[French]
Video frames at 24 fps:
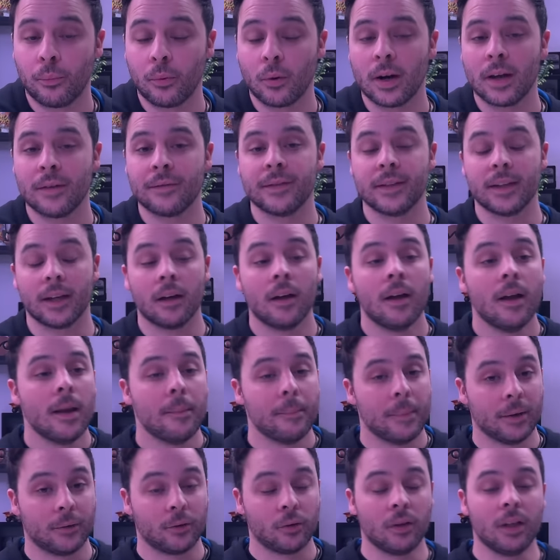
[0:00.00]
l'avenir
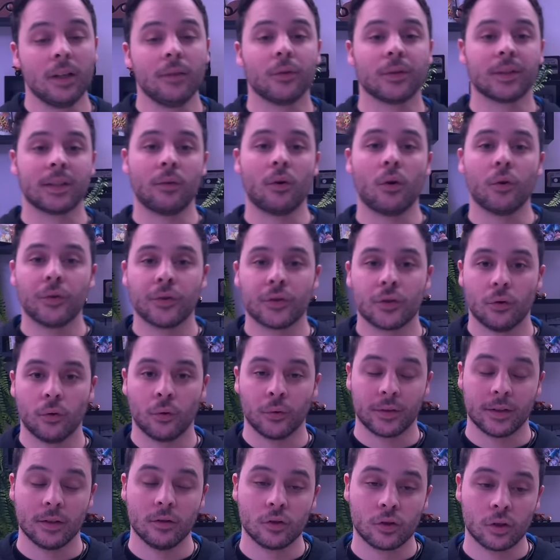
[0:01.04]
pour, maintenant il faut savoir
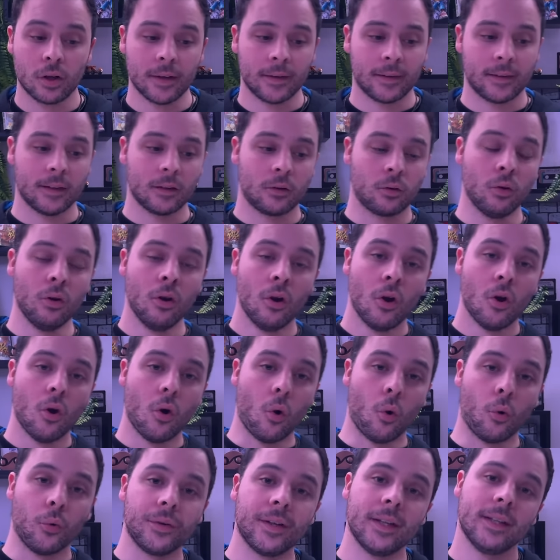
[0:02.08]
aussi une chose c'est que
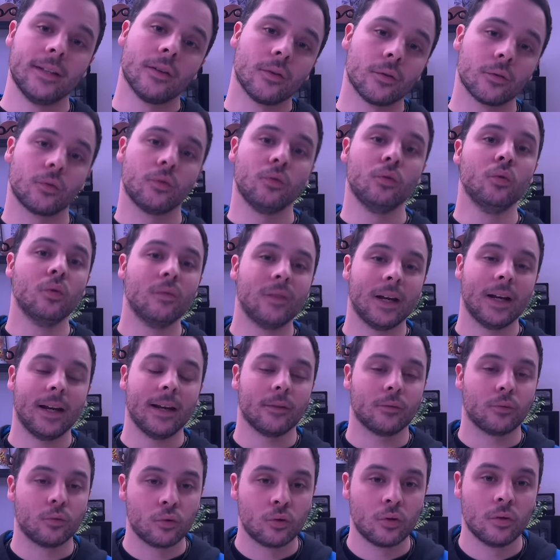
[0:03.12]
on est dans une nouvelle
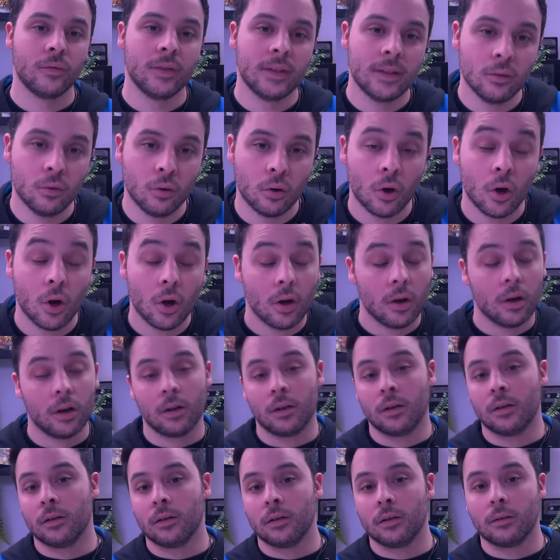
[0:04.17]
ère du jeu vidéo
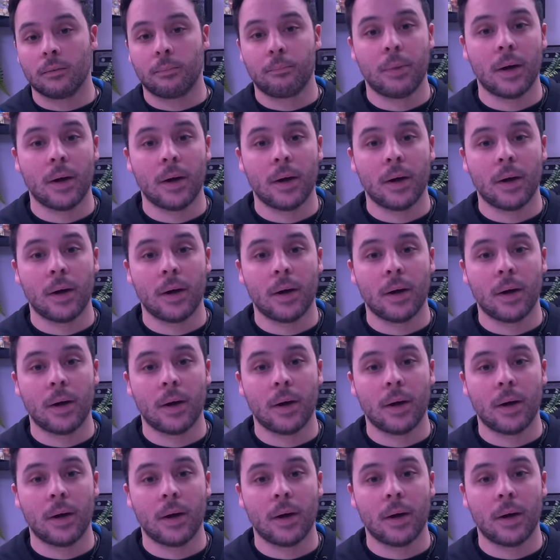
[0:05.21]
euh,